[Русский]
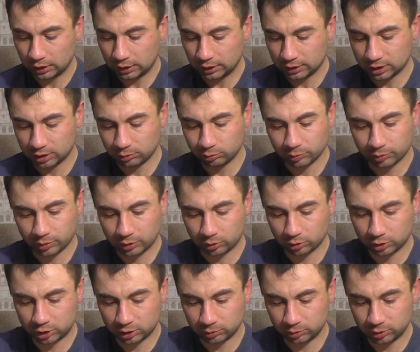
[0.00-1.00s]
Если мы
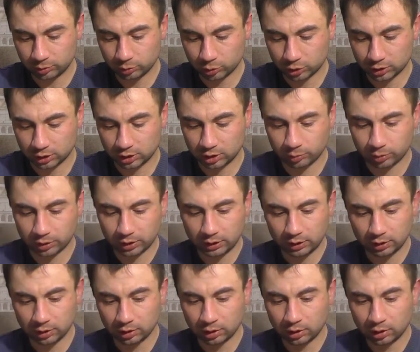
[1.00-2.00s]
проточим немножко
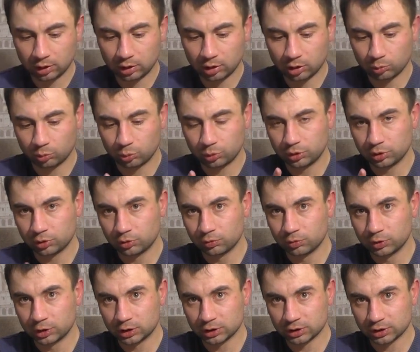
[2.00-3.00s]
неправильно, будет
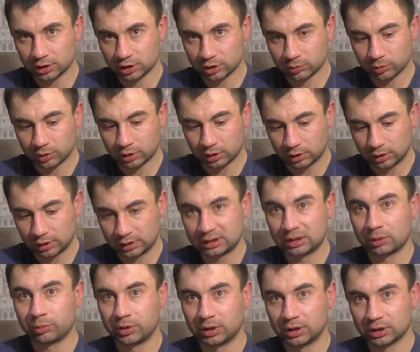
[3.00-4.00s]
выше, скажем так, да,
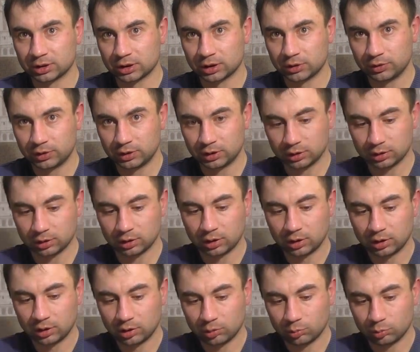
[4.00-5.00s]
соприкосновение,
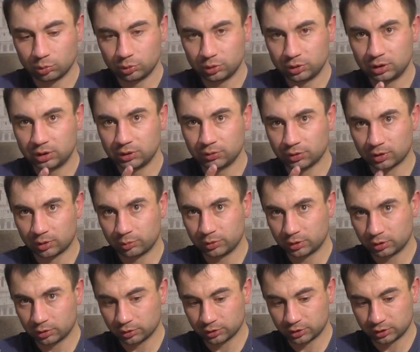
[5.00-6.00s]
будет
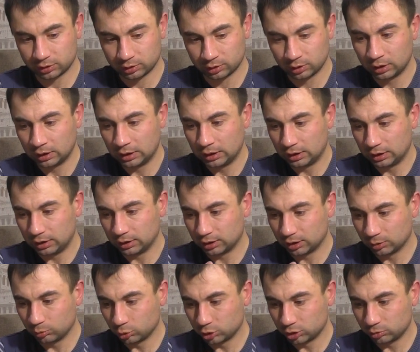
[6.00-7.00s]
деформироваться. И к
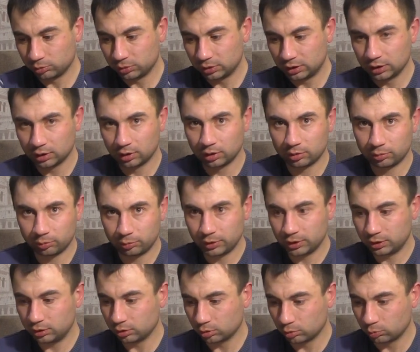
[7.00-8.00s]
тому же мы делаем
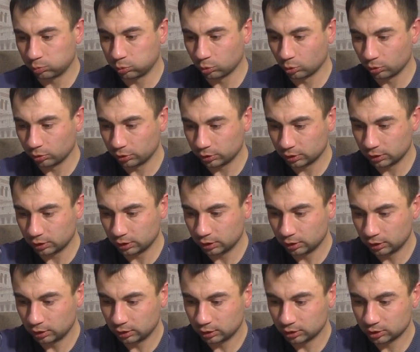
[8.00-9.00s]
беден полный, да,
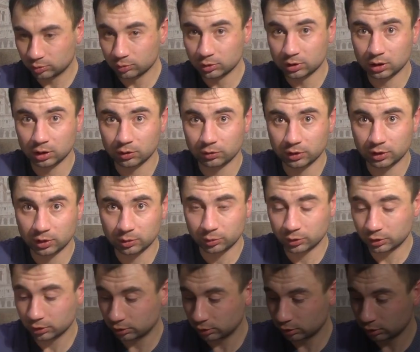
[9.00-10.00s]
смысла в
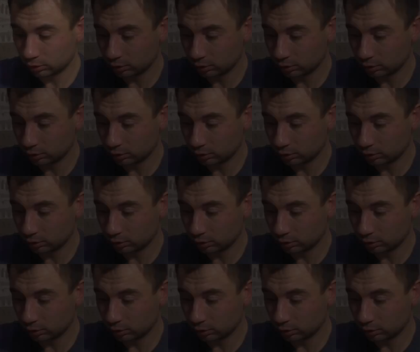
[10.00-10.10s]
этом нет.